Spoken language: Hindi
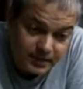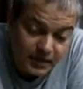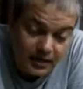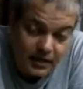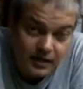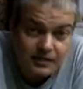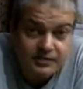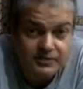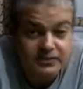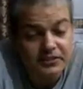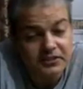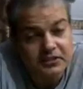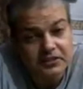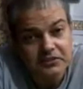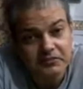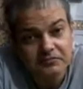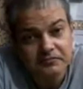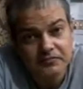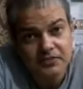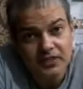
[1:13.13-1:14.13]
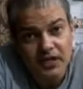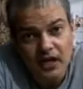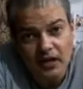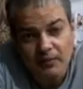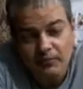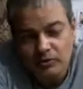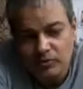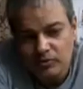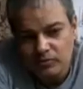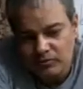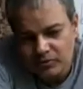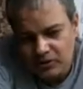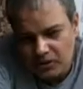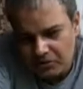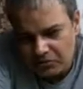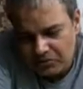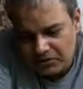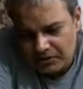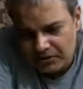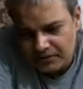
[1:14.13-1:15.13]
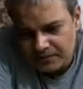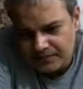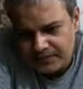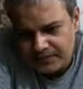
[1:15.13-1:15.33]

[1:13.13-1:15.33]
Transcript: हर जगह जहाँ भी तुम जाओगे